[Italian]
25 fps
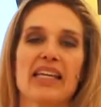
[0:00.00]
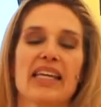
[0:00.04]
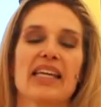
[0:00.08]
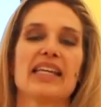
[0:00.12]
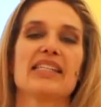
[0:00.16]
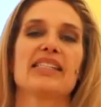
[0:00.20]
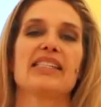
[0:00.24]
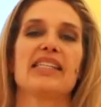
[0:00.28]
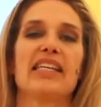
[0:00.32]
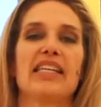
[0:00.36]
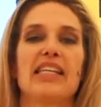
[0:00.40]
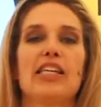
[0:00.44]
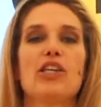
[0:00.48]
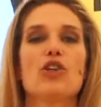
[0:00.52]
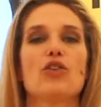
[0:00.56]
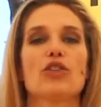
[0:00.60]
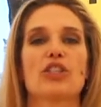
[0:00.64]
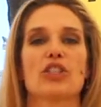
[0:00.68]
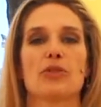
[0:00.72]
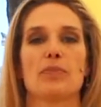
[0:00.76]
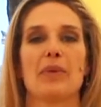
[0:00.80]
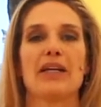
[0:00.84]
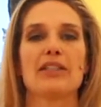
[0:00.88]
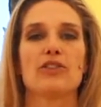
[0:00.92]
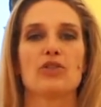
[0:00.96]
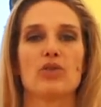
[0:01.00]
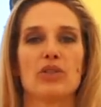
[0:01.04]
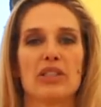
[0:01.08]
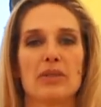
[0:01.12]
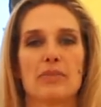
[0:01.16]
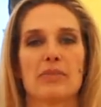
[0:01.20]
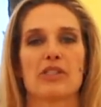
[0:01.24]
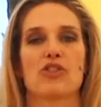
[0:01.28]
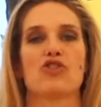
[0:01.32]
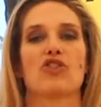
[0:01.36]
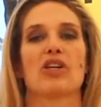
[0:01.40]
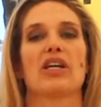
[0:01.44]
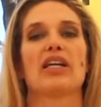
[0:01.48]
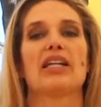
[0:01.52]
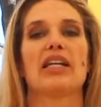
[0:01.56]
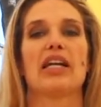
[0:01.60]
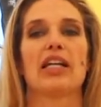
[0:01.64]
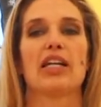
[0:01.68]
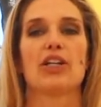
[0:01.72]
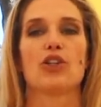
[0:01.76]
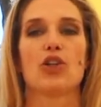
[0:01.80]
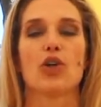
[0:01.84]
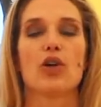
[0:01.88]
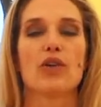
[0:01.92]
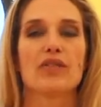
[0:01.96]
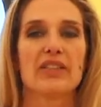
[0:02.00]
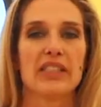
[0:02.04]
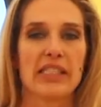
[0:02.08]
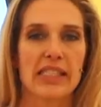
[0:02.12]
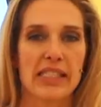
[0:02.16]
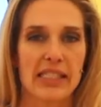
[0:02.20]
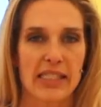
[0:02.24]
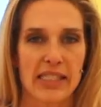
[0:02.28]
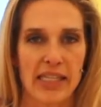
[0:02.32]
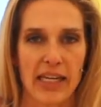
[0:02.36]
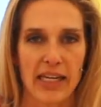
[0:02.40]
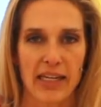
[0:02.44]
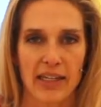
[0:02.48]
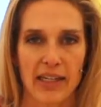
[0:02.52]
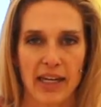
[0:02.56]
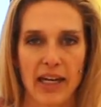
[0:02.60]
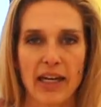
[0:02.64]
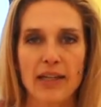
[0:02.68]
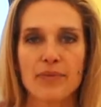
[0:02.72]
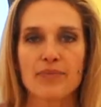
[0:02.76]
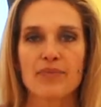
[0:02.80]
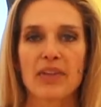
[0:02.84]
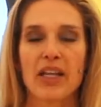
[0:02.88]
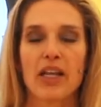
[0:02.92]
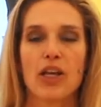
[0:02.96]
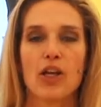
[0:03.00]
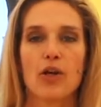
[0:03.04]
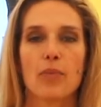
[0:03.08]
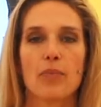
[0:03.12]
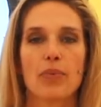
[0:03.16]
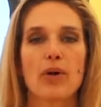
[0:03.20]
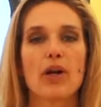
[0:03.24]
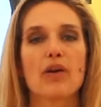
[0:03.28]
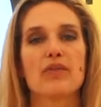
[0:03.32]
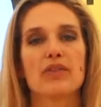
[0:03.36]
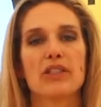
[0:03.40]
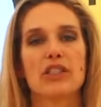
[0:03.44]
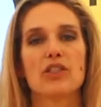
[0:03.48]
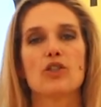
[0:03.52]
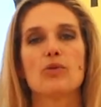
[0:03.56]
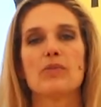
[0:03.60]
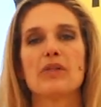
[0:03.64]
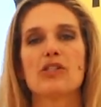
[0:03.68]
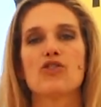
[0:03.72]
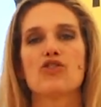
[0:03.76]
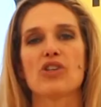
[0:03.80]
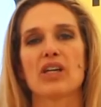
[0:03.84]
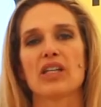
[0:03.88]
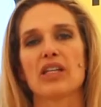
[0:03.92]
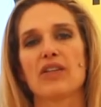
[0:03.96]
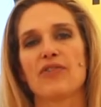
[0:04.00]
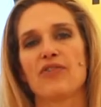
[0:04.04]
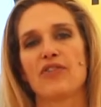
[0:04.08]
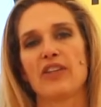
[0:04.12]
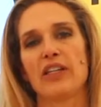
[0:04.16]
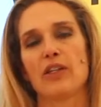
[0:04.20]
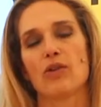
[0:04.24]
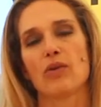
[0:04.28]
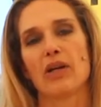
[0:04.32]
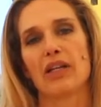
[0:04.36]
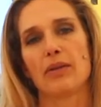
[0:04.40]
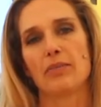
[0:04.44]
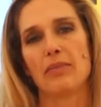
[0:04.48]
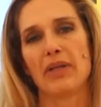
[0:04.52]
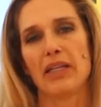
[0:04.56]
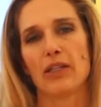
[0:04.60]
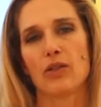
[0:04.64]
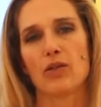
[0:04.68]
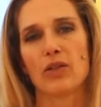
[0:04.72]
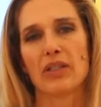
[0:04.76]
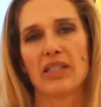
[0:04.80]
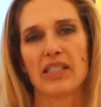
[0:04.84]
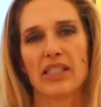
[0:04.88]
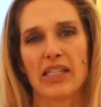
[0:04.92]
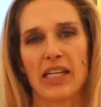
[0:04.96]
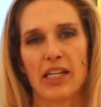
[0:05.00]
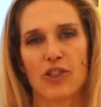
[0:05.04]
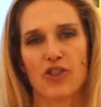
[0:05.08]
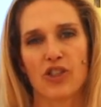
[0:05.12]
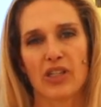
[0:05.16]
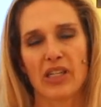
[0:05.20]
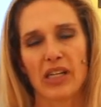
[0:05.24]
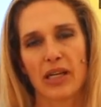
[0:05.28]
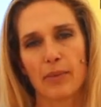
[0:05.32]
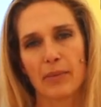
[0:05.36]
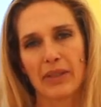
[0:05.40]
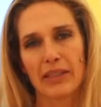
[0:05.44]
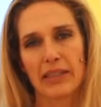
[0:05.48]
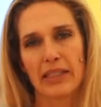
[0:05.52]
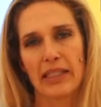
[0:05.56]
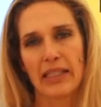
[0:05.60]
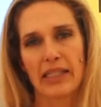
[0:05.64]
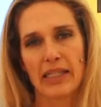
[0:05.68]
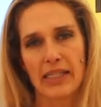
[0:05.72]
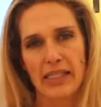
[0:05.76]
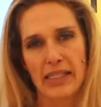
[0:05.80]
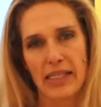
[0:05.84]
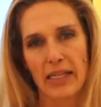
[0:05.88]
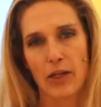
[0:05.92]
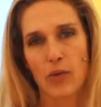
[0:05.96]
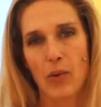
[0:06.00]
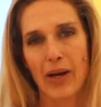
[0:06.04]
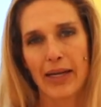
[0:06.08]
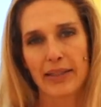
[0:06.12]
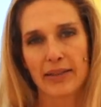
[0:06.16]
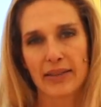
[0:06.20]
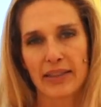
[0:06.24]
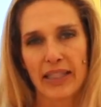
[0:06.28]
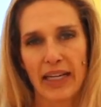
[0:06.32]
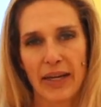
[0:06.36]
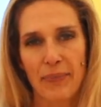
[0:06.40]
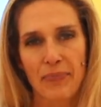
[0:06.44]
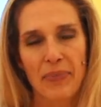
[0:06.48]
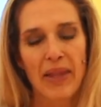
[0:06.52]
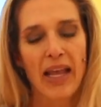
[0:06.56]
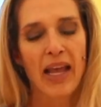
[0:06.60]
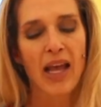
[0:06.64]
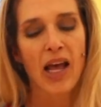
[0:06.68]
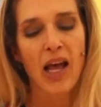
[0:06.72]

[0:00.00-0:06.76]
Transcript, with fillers: che se io smetto di mangiare alle 9 di sera, prova di non mangiare fino almeno alle 10 della mattina seguente.